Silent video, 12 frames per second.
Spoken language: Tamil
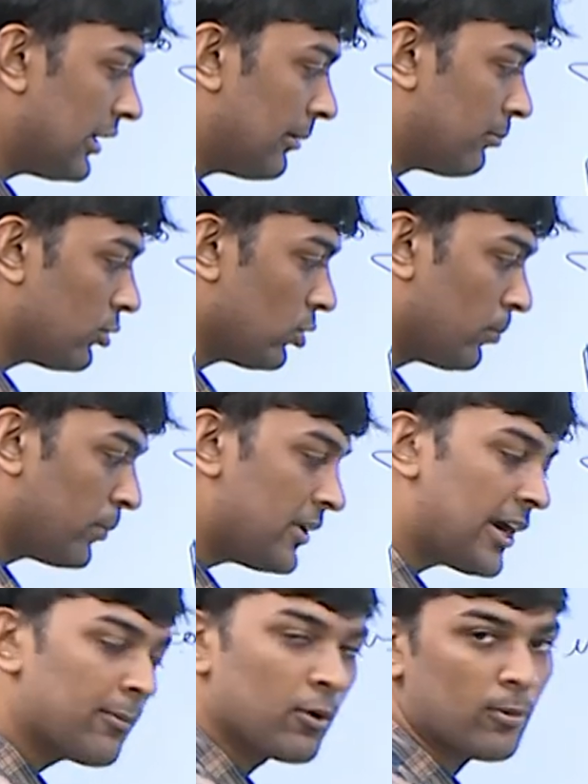எம் டூ
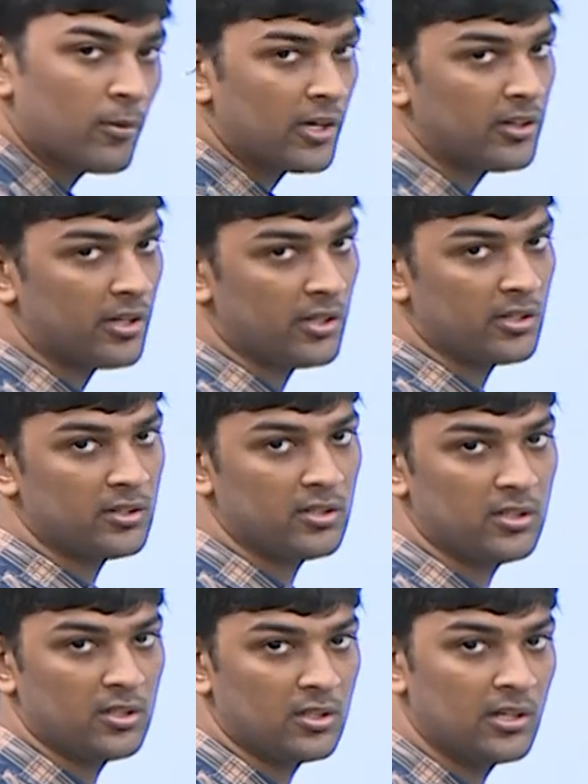பின்னாடி போகிற மாதிரி தெரியுது
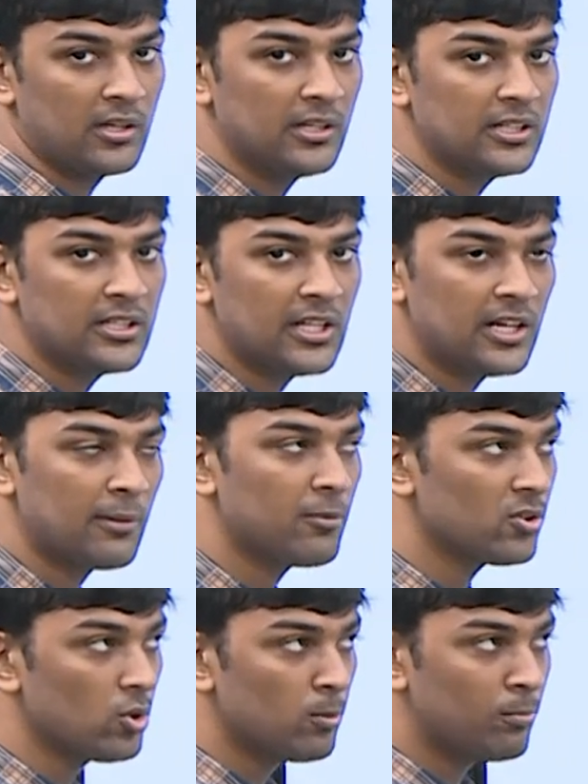இதுதான் நம்ம
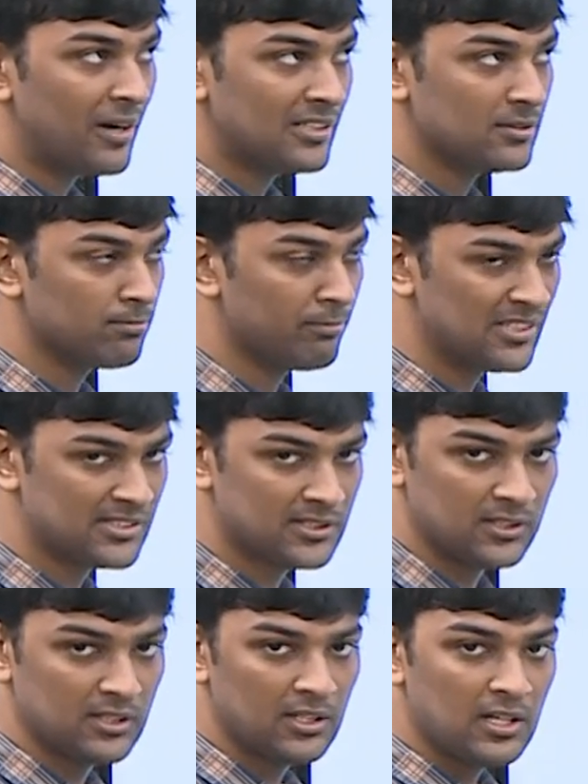வந்து ஒரு பக்ஸ்
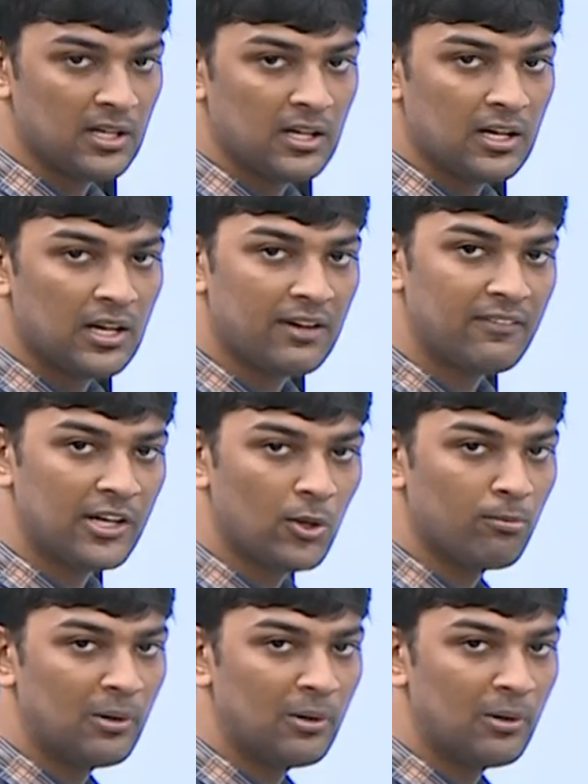பஸ்ஸு வெளியில் ஒரு